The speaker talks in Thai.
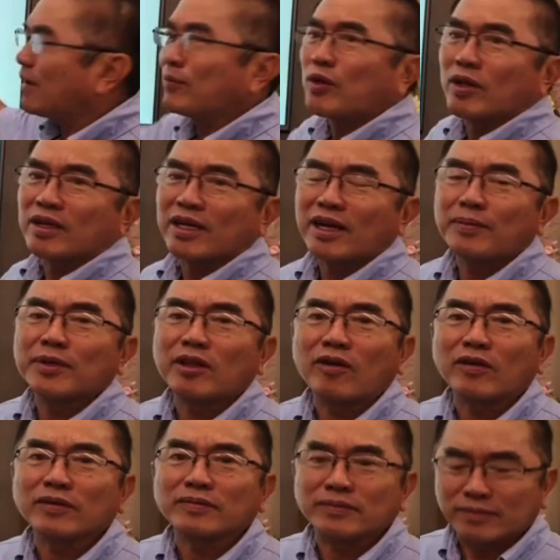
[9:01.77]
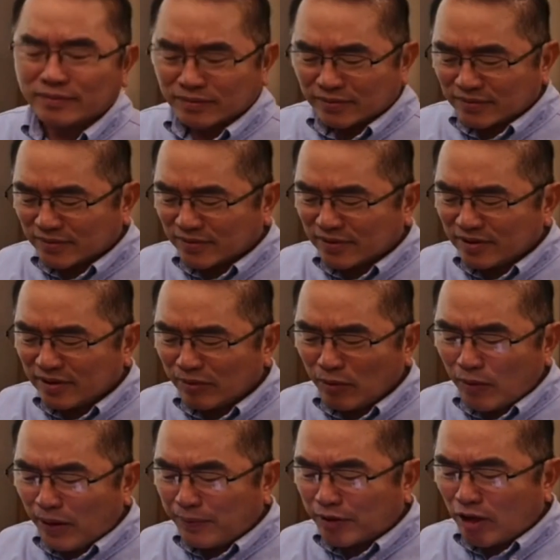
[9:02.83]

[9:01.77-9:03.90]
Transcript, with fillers: นดเลยครับพี่น้องขอให้พี่น้อง